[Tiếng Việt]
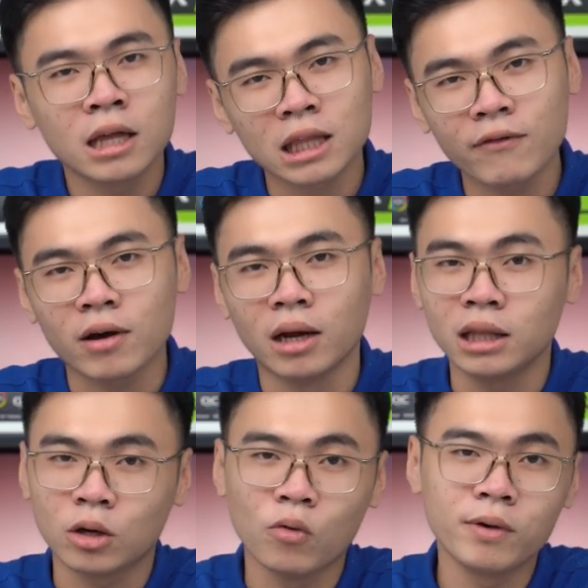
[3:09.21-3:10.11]
thay vào đấy
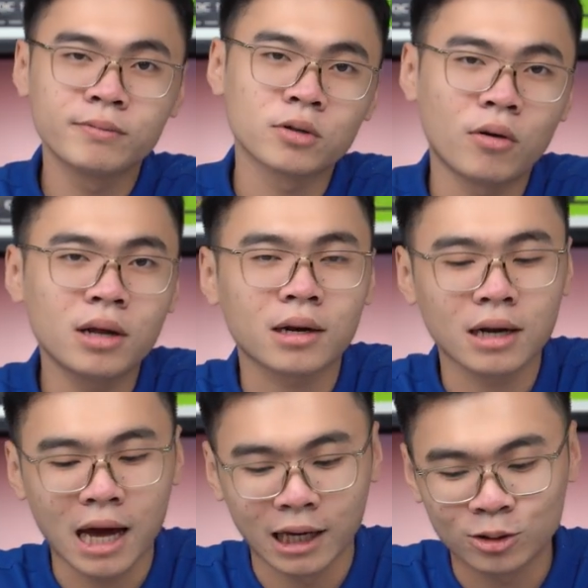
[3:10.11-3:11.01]
thì cụm phím số được
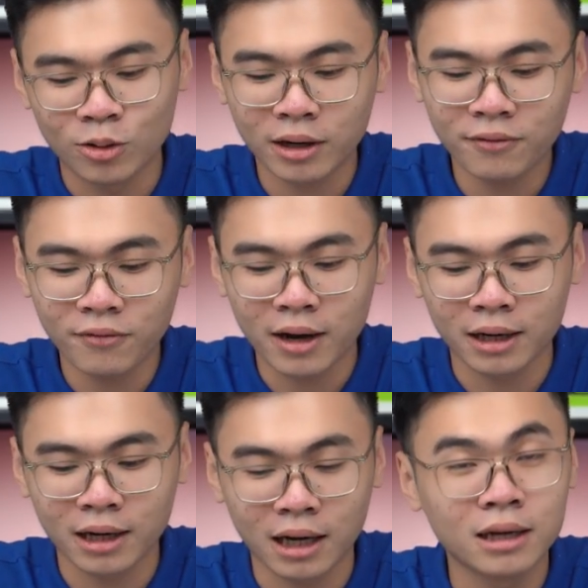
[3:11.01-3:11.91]
đẩy xuống cái
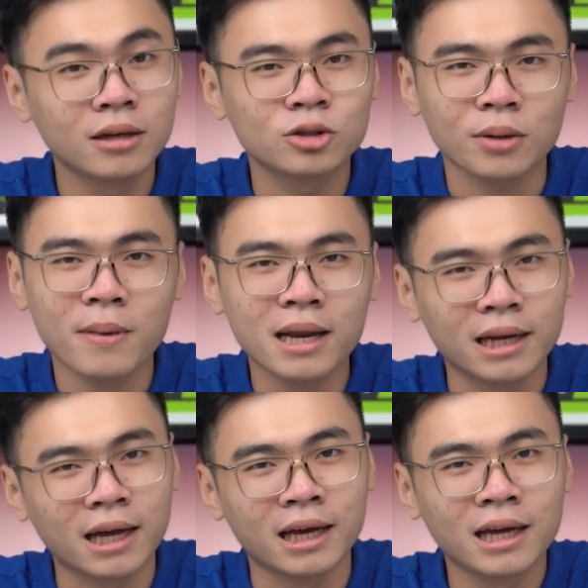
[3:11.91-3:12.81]
phần uh, trackpad
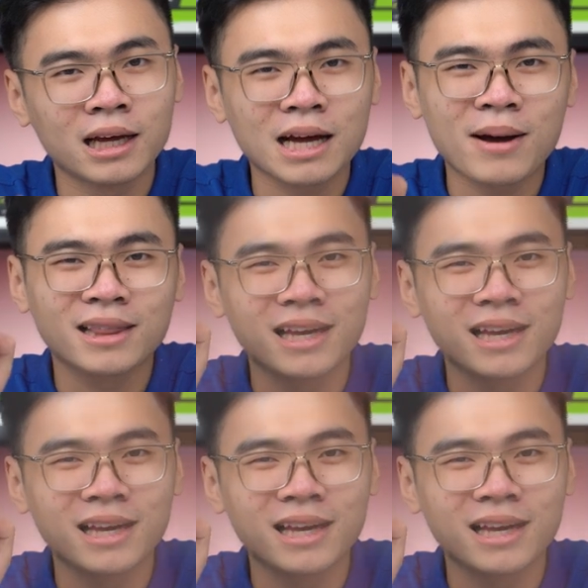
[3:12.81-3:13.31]
này này. Các bạn